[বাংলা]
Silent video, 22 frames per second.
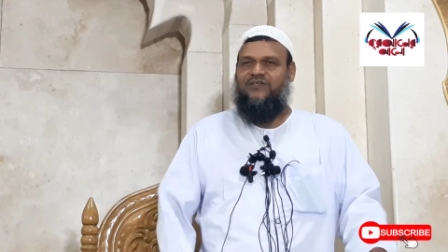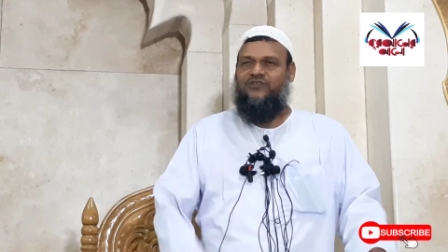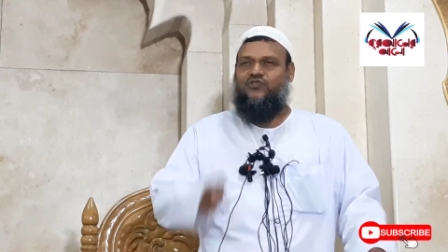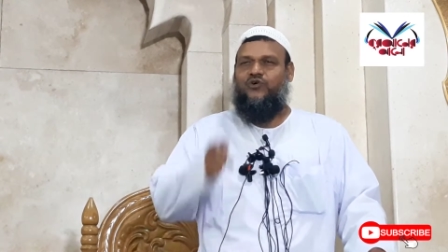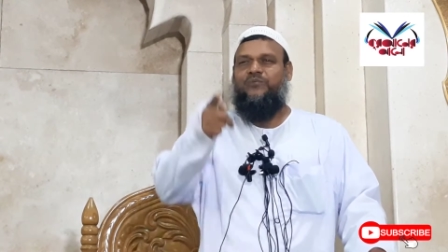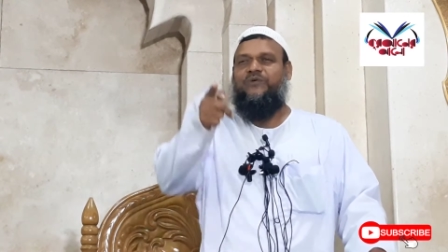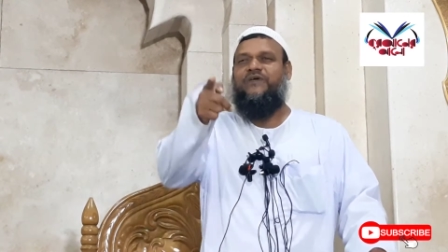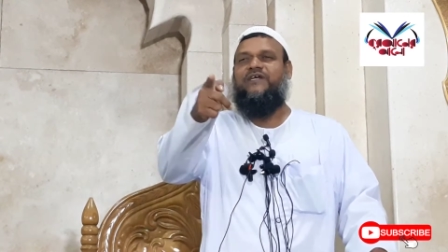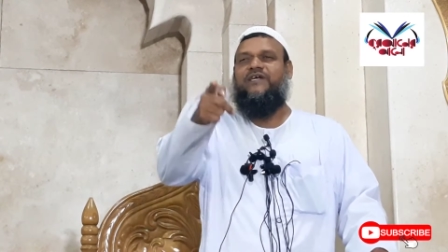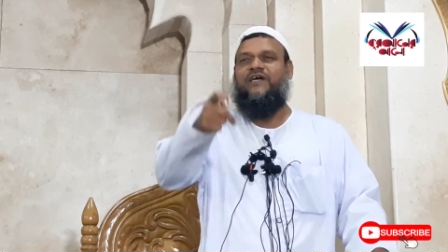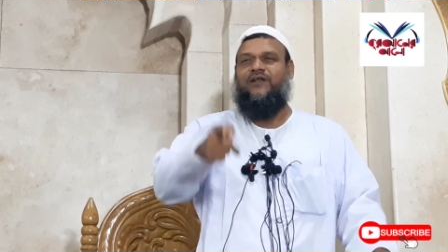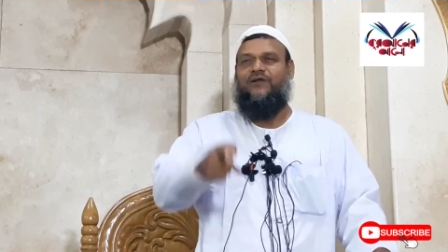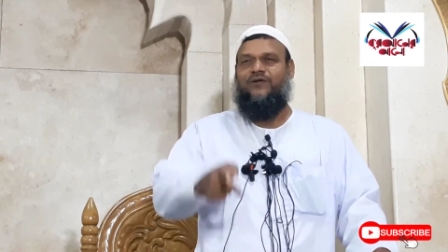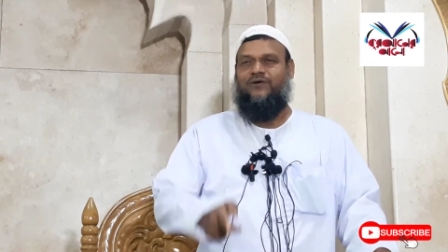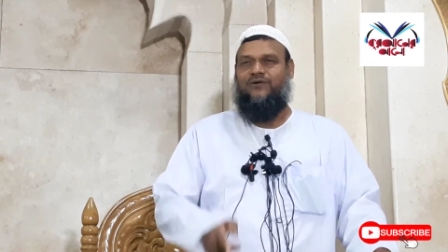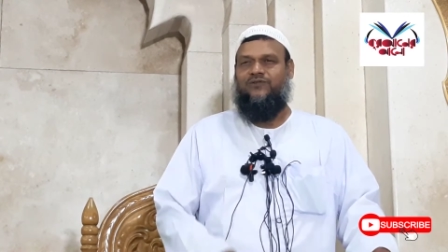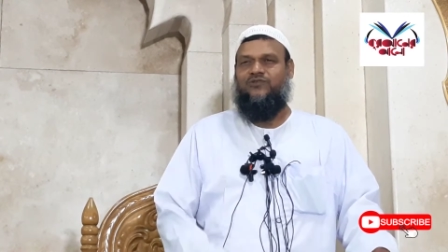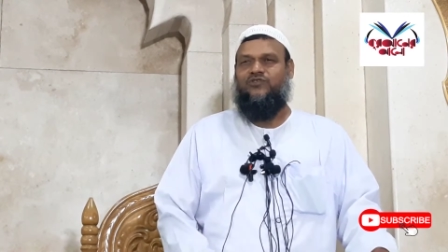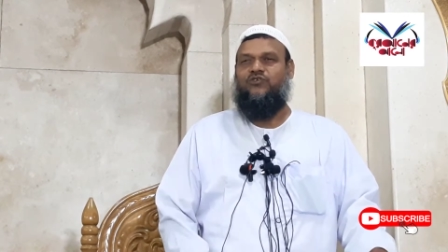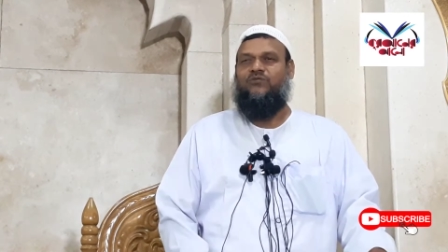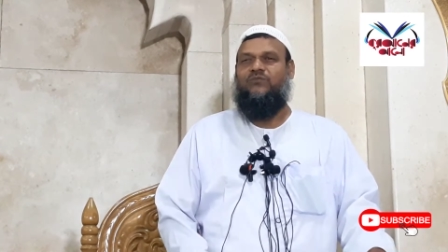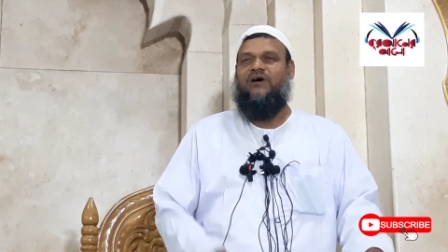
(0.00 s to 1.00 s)
তুমি কেন
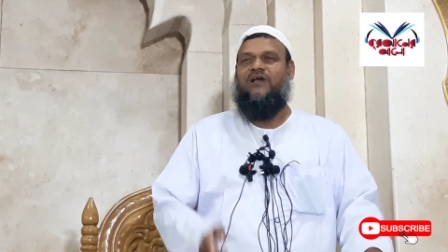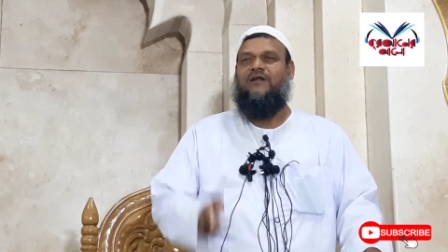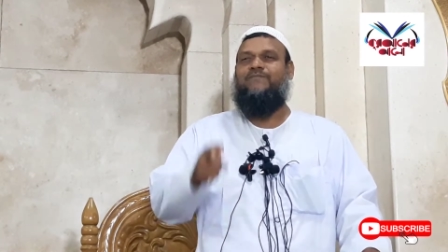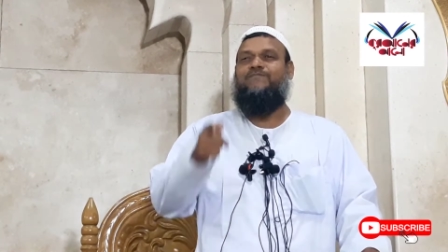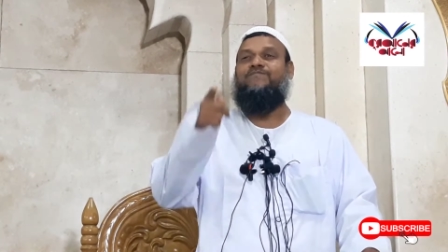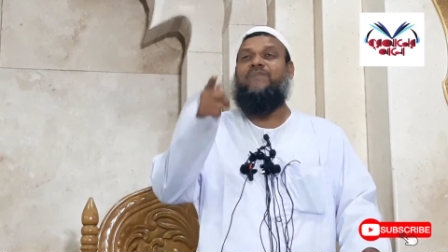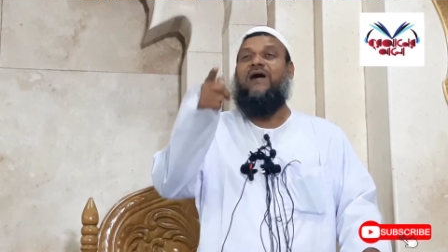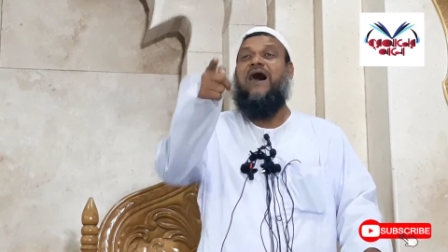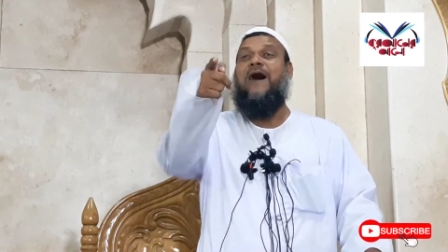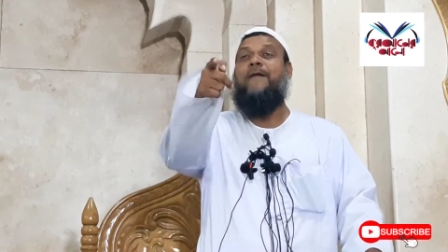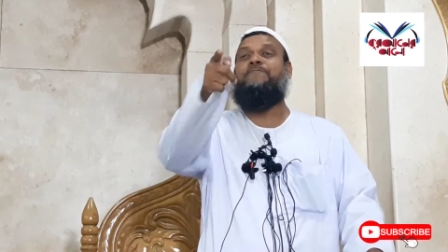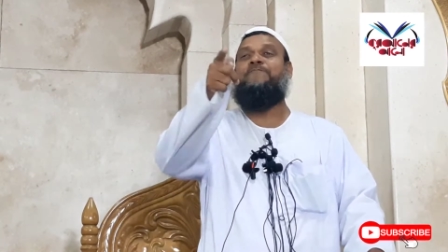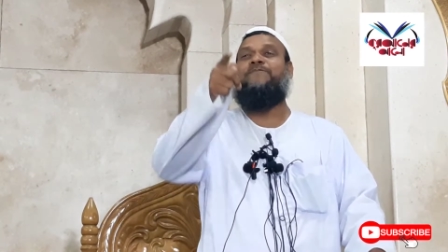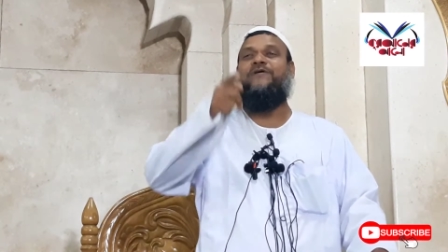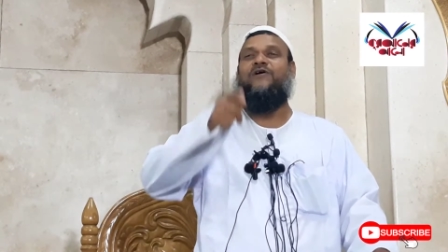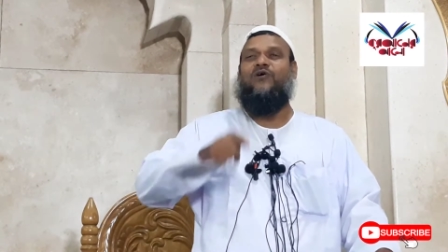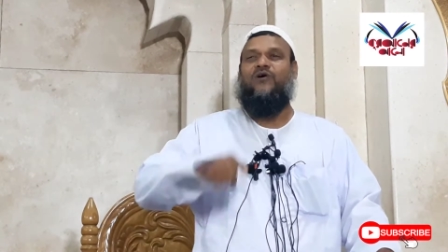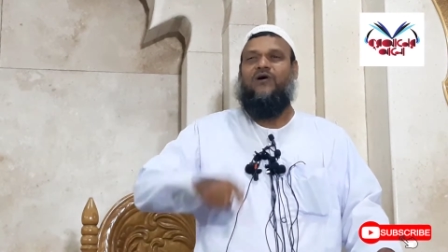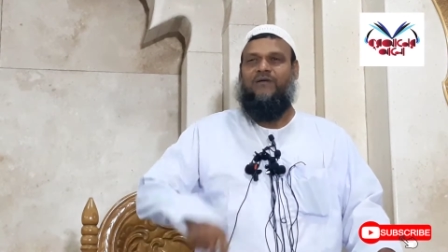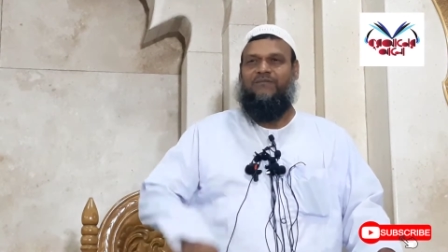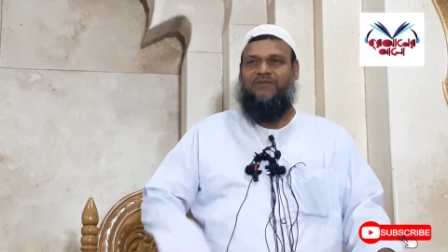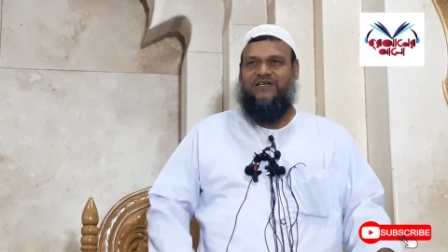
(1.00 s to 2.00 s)
তোমার
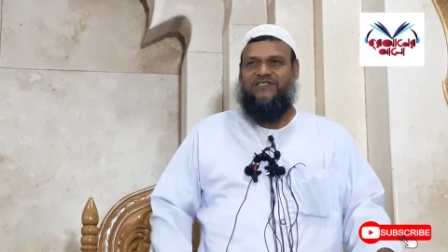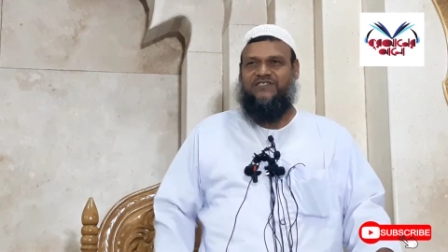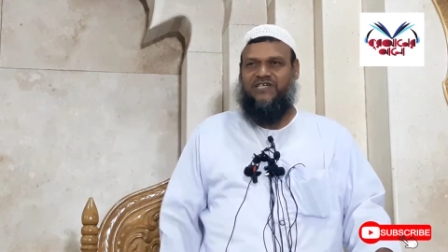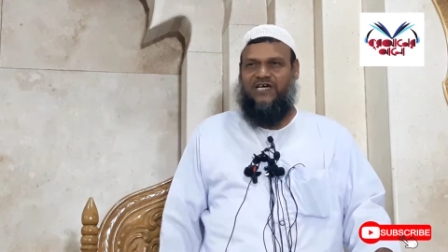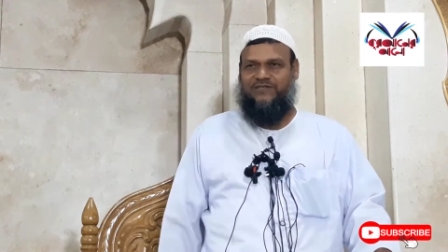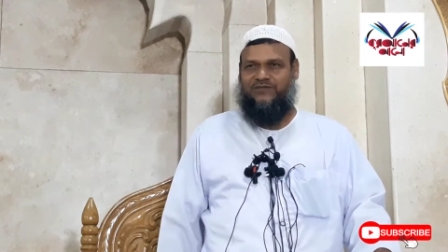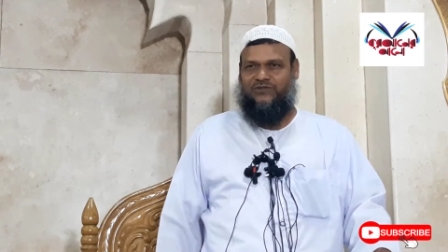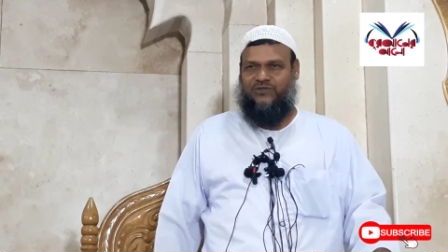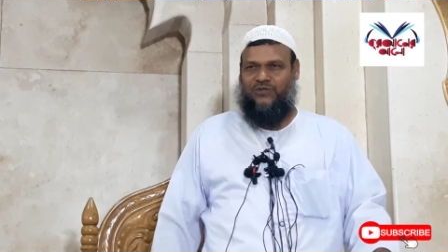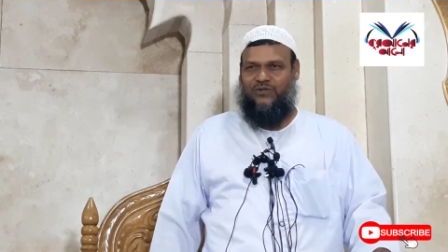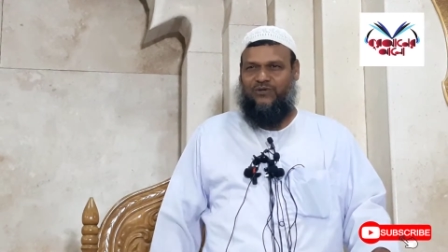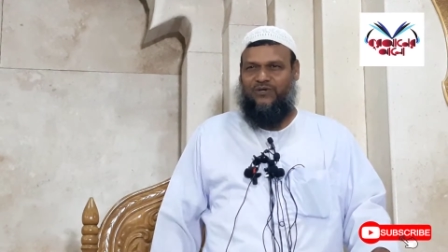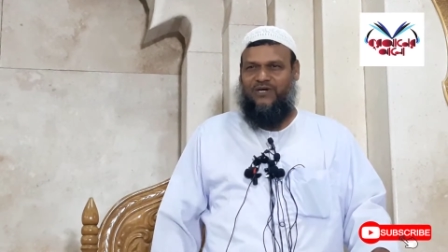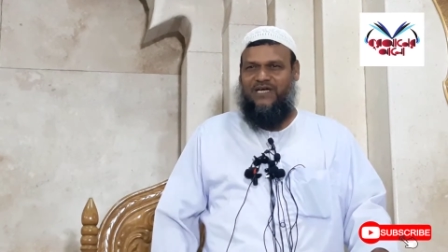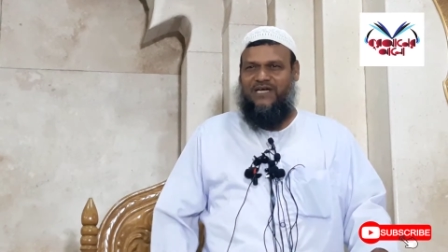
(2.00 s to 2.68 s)
বাপকেও আমার ছাত্র